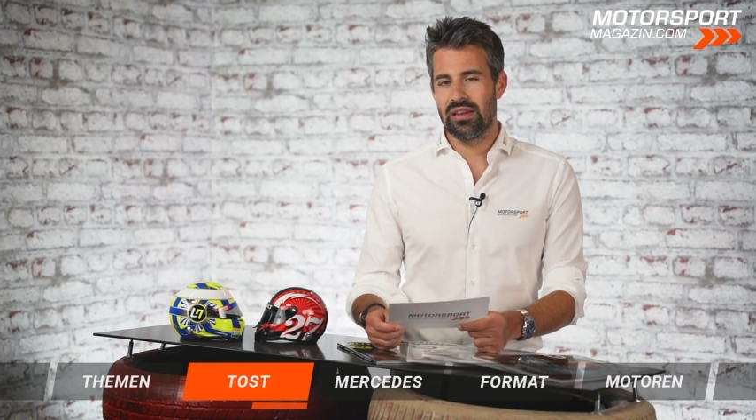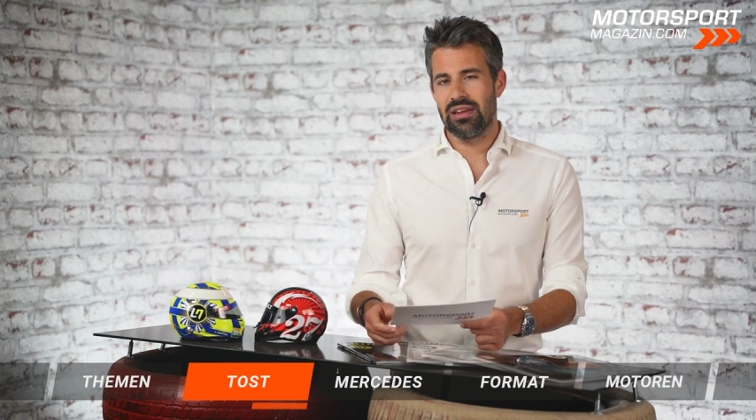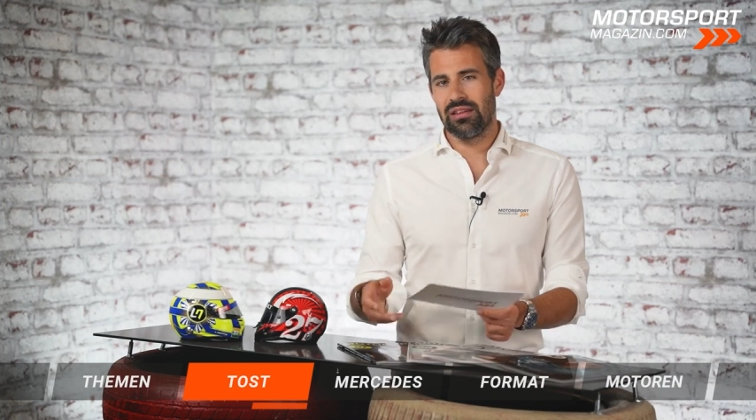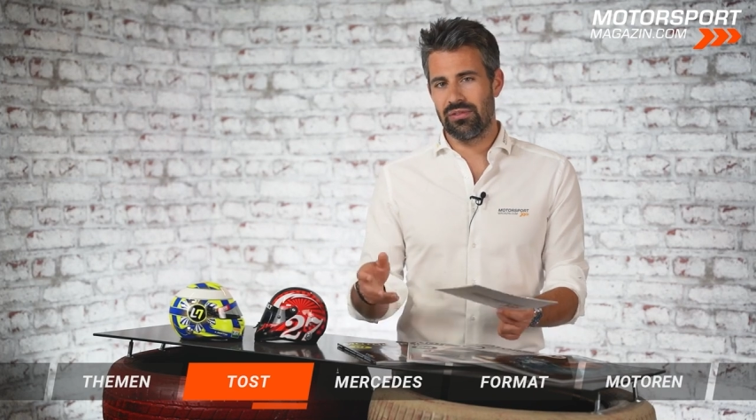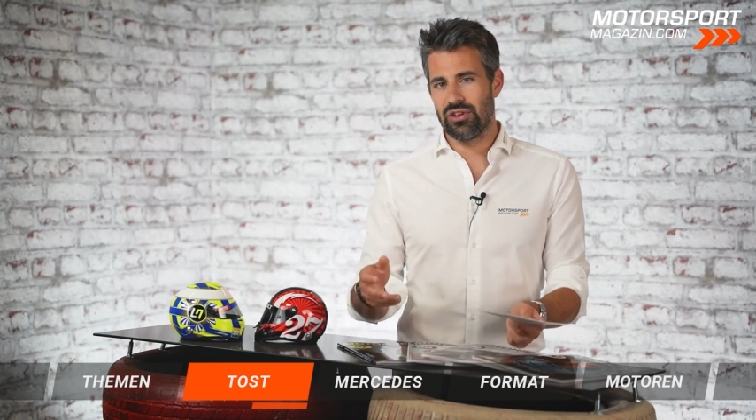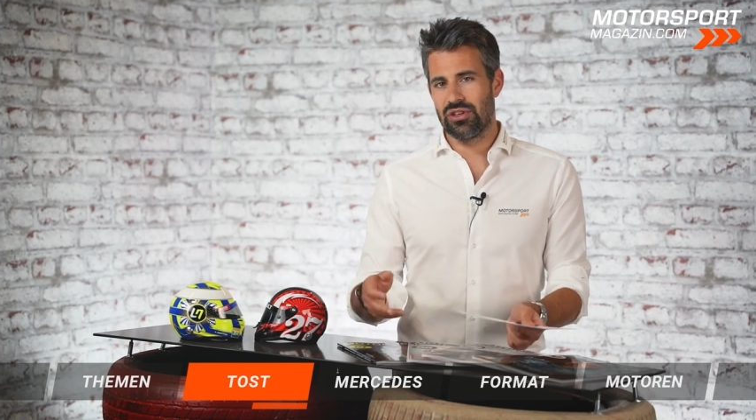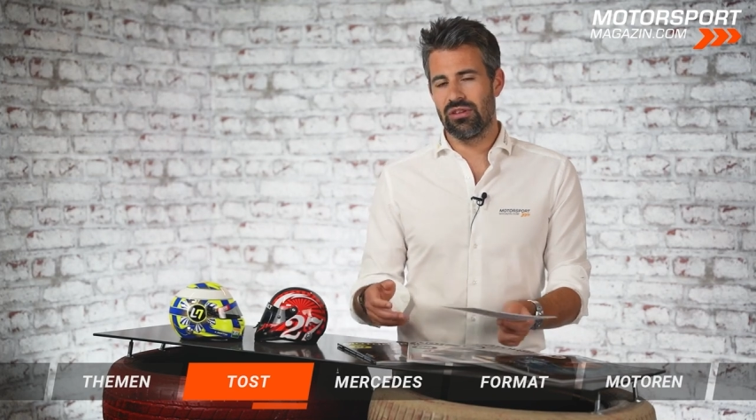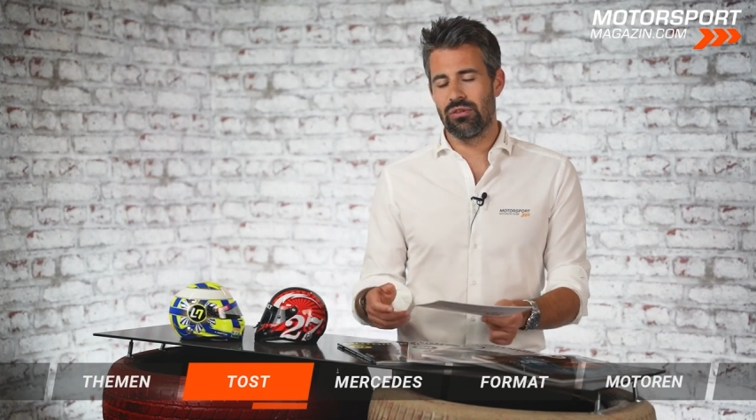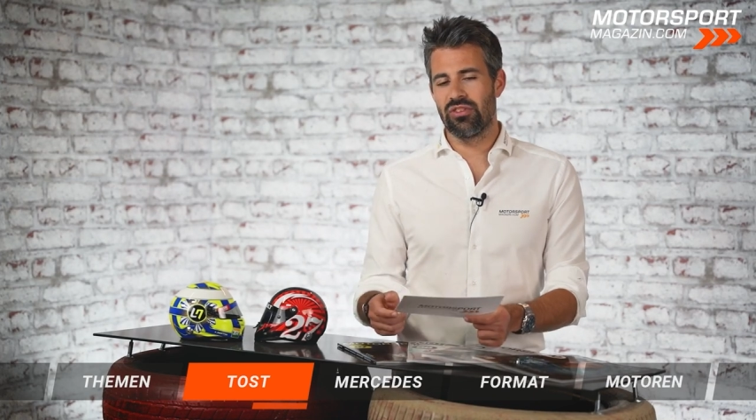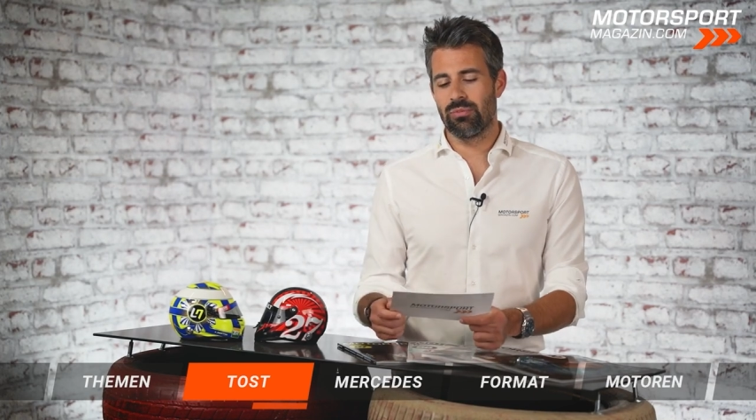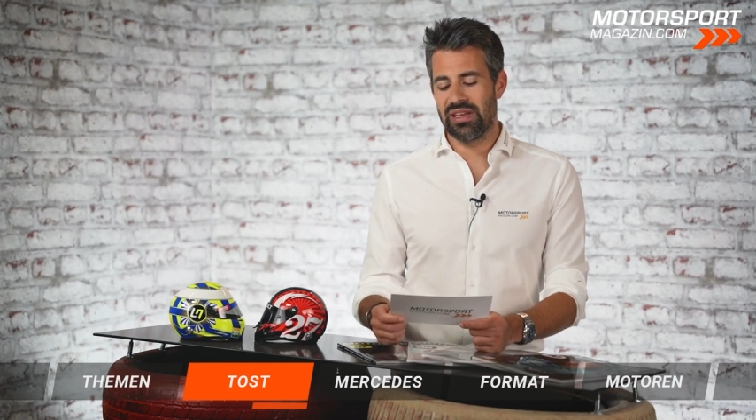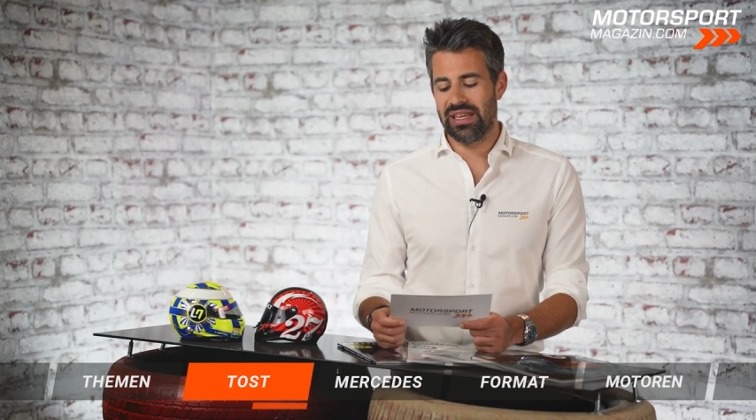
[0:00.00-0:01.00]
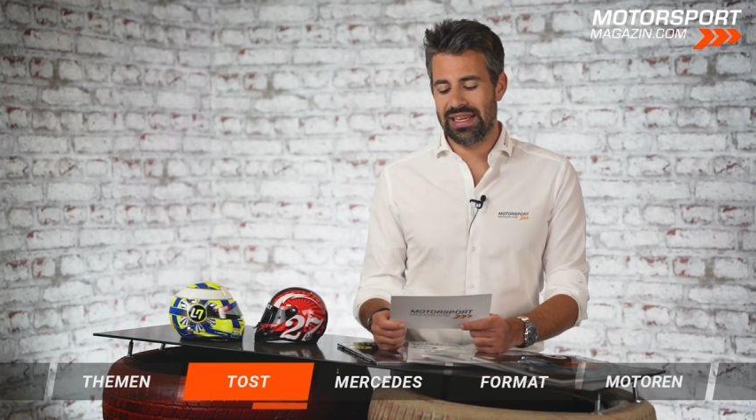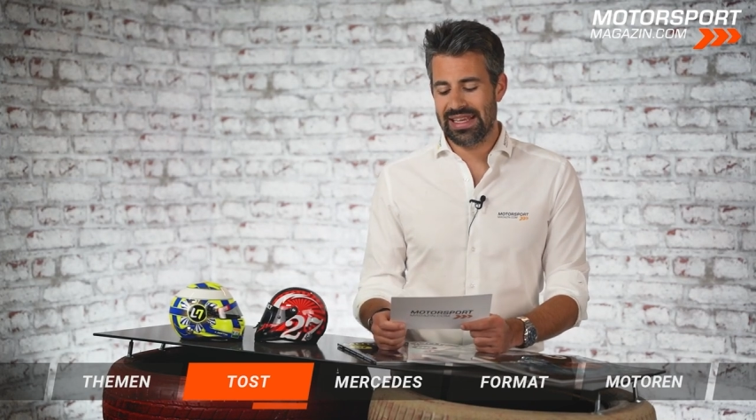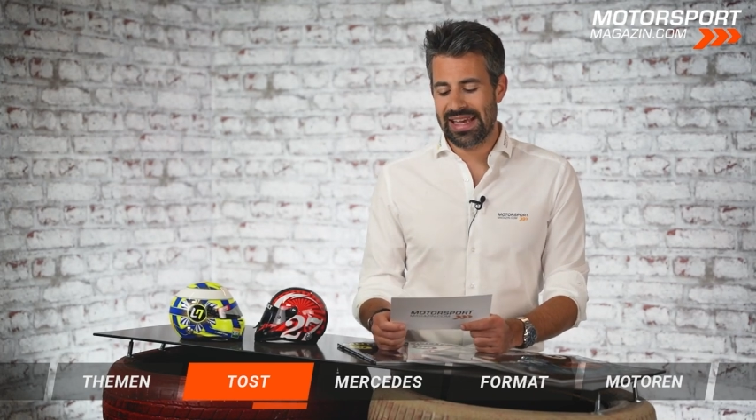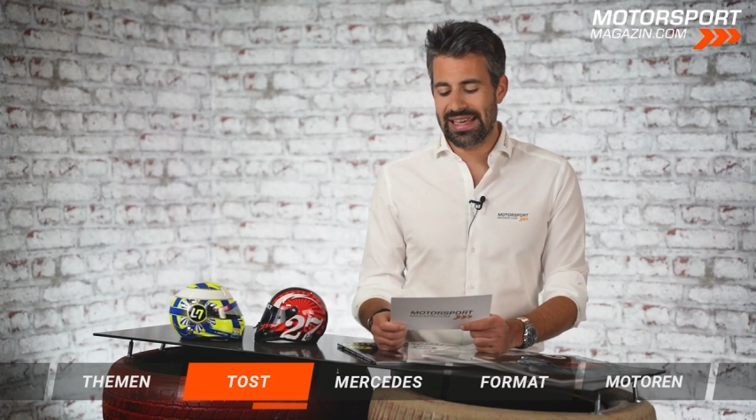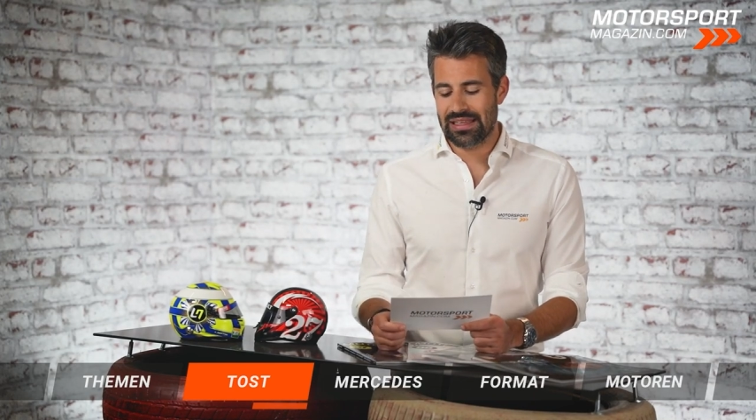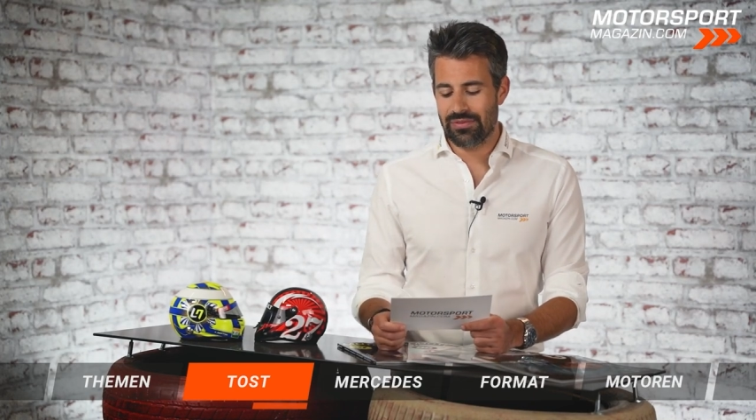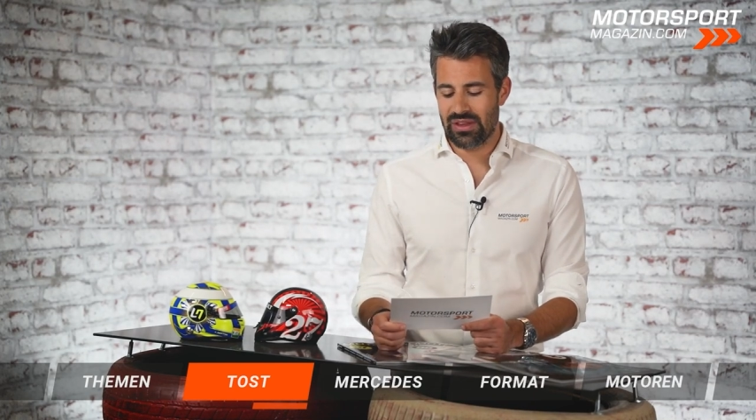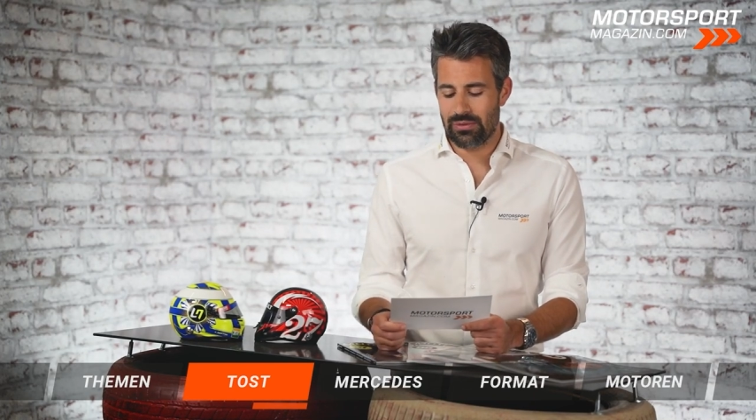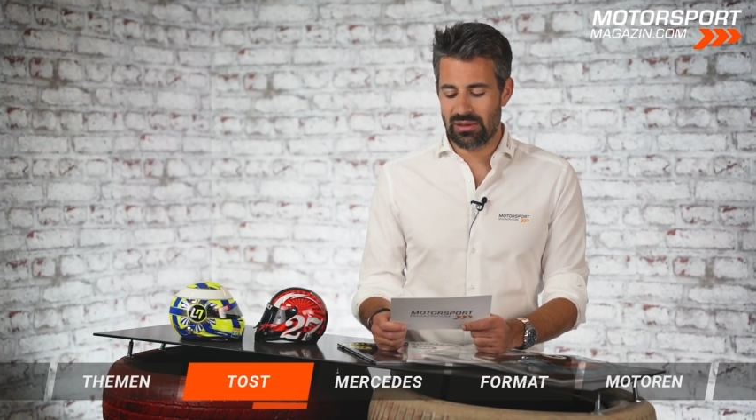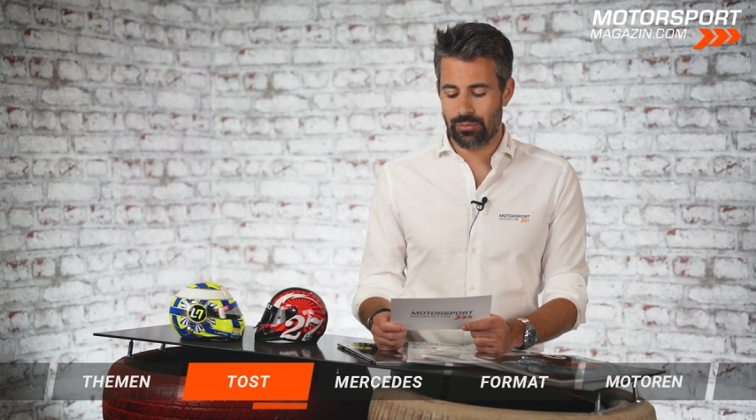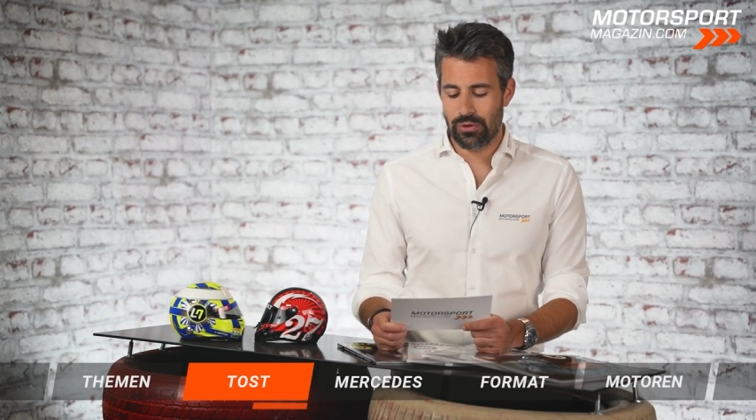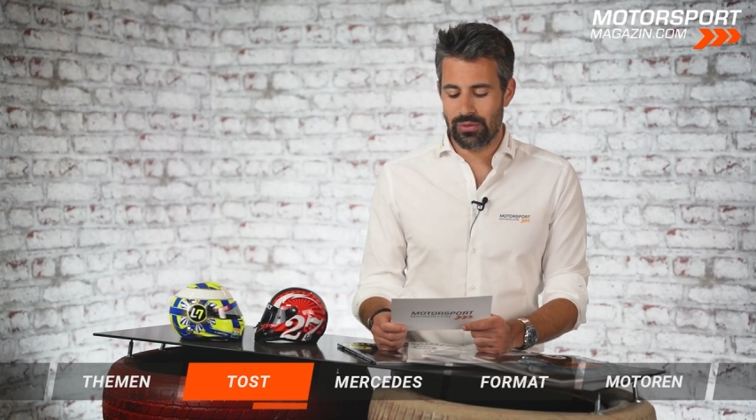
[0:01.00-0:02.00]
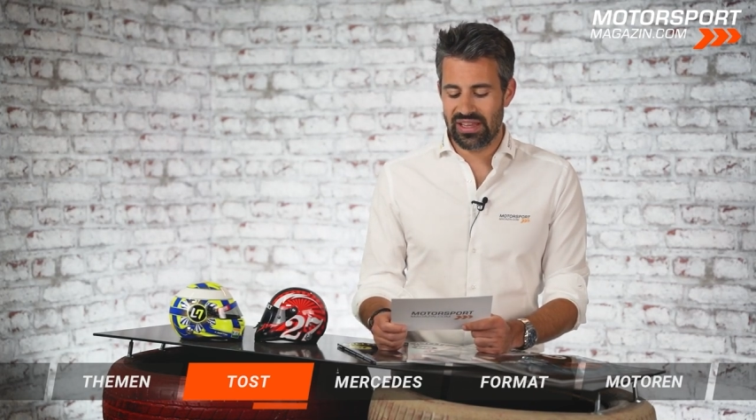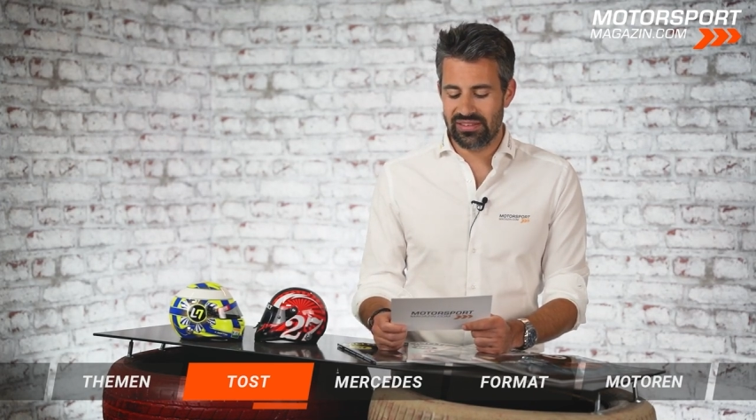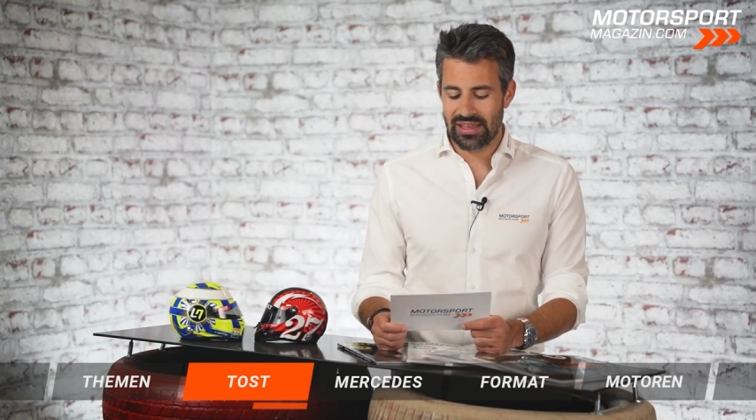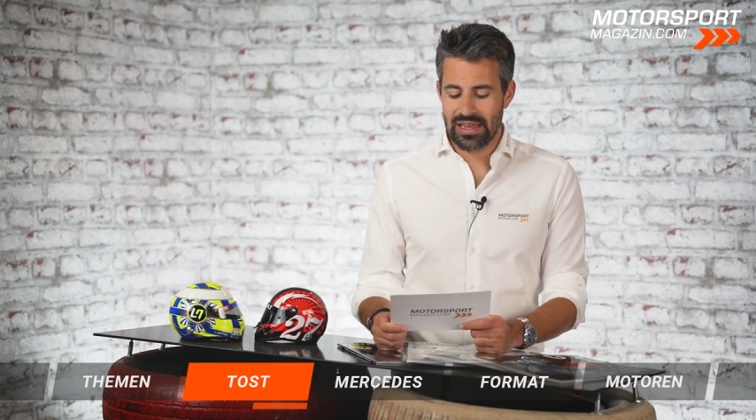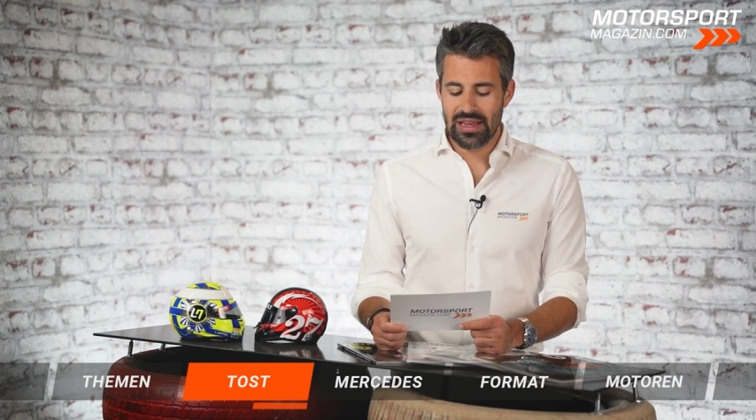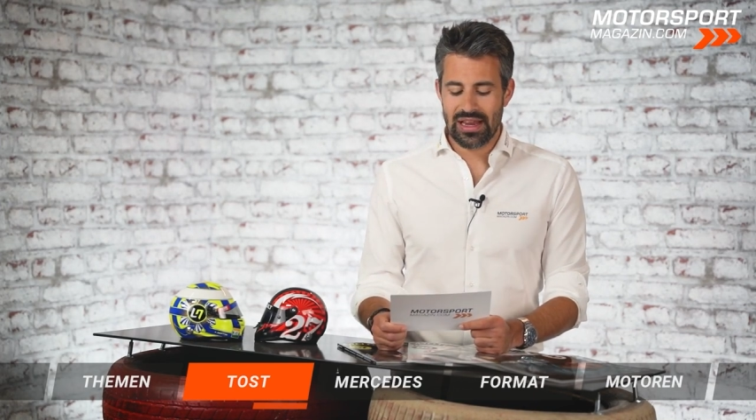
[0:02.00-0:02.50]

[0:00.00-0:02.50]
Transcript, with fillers: Inzwischen nutzt man ja den gleichen wie Red Bull Racing.